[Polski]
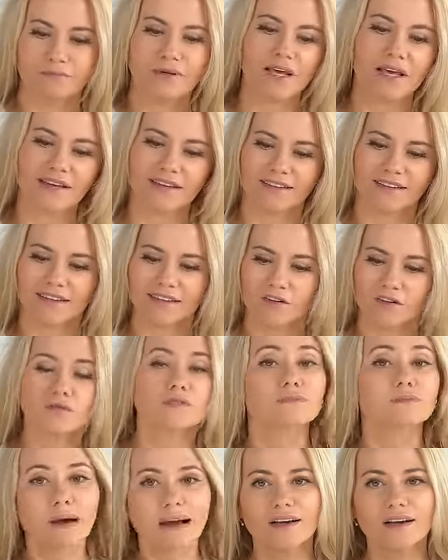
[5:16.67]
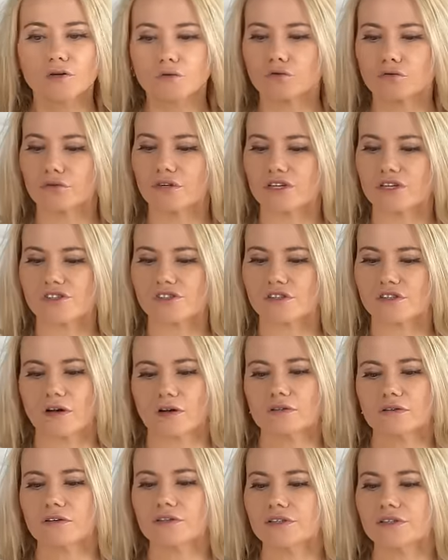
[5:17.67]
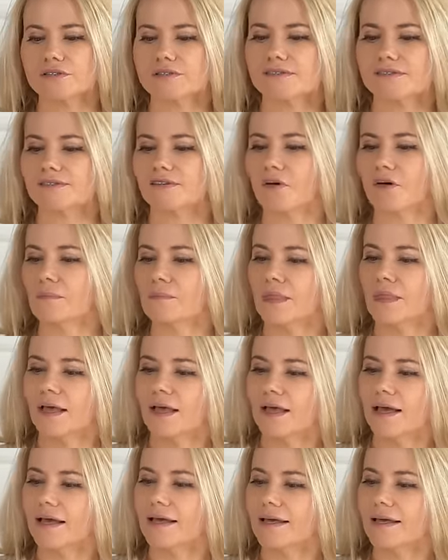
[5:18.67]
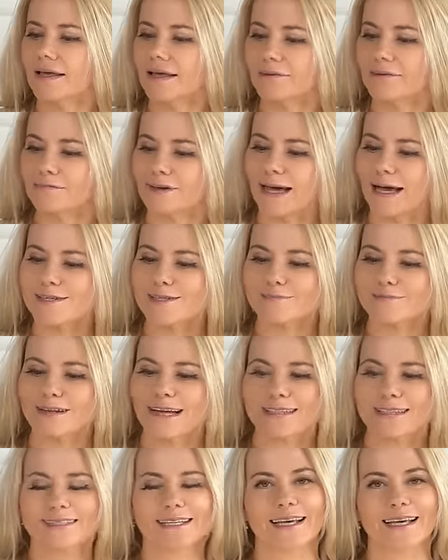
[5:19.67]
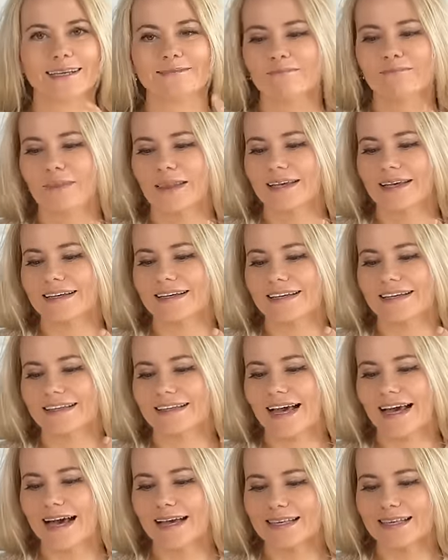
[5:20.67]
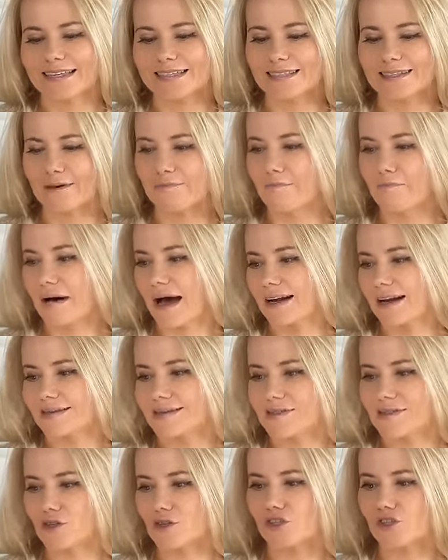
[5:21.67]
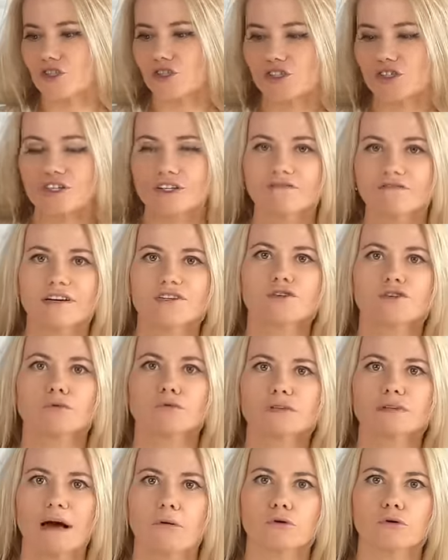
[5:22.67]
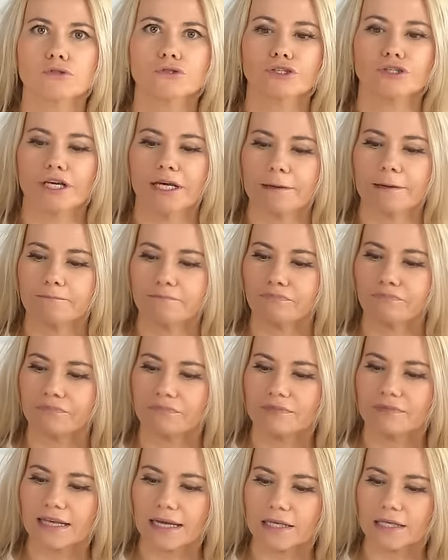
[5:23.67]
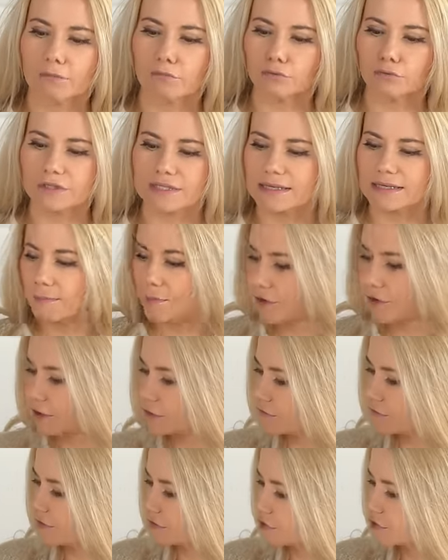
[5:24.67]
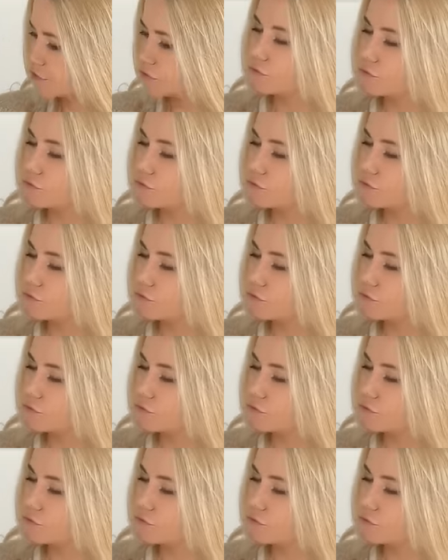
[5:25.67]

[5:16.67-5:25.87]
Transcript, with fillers: Piękne, no. Zbankrutujesz, no, no nic to. Yy, w każdym razie ja jestem bardzo szczęśliwa, że udało się takie buty zaprojektować w